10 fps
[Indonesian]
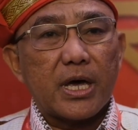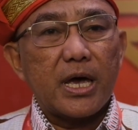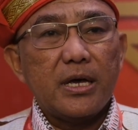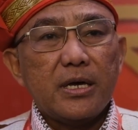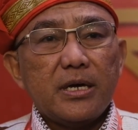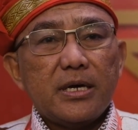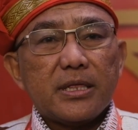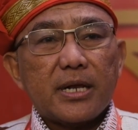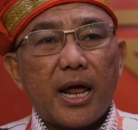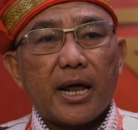kita
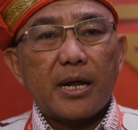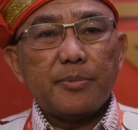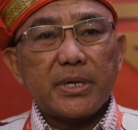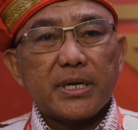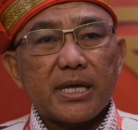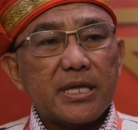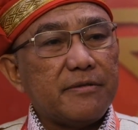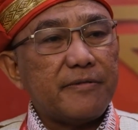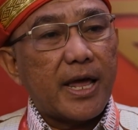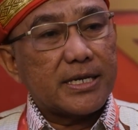terhadap tingkat
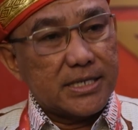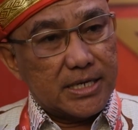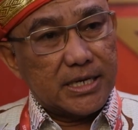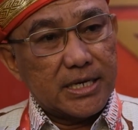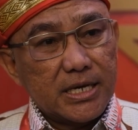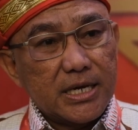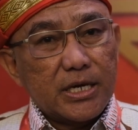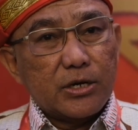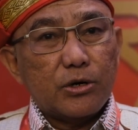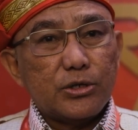inflasi
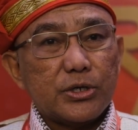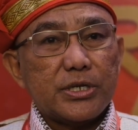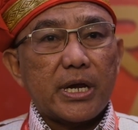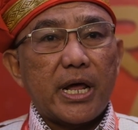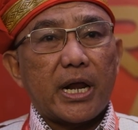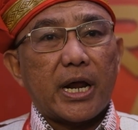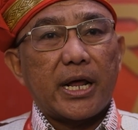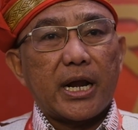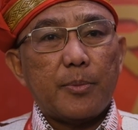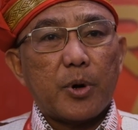khususnya
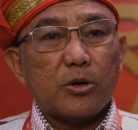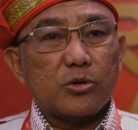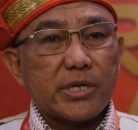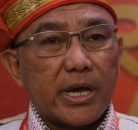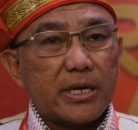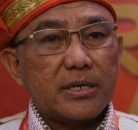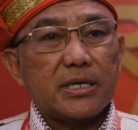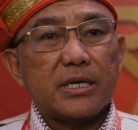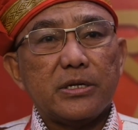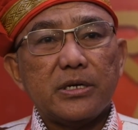daerah-daerah produsen
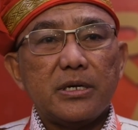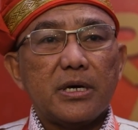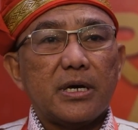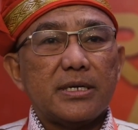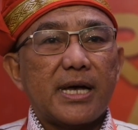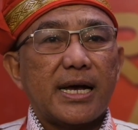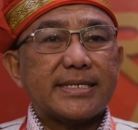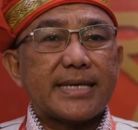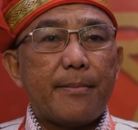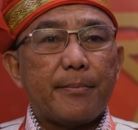ini uh, jangan
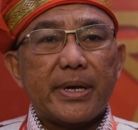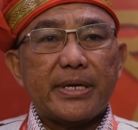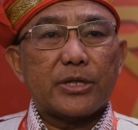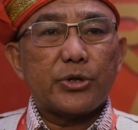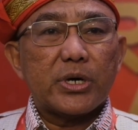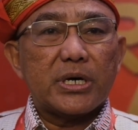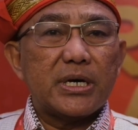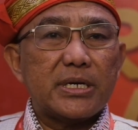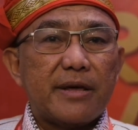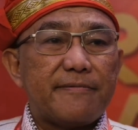sampai jatuh ke
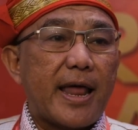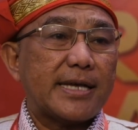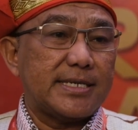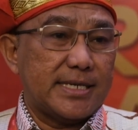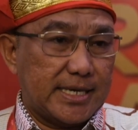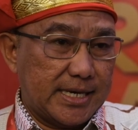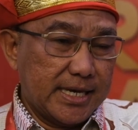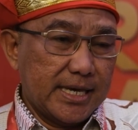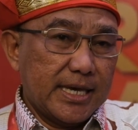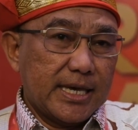deflasi
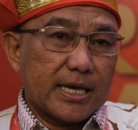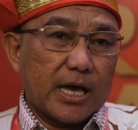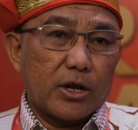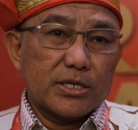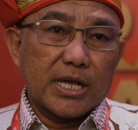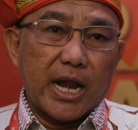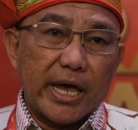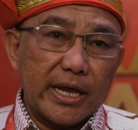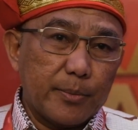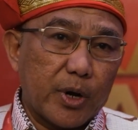kalau
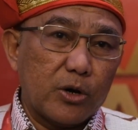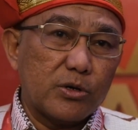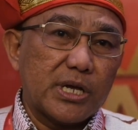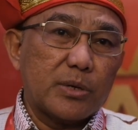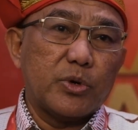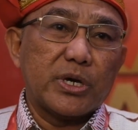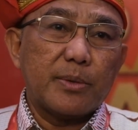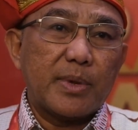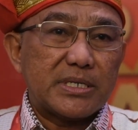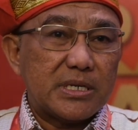selain produsen
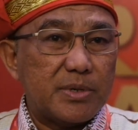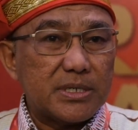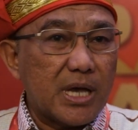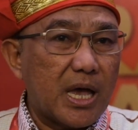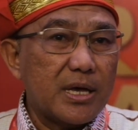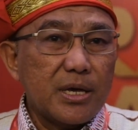mungkin masih bisa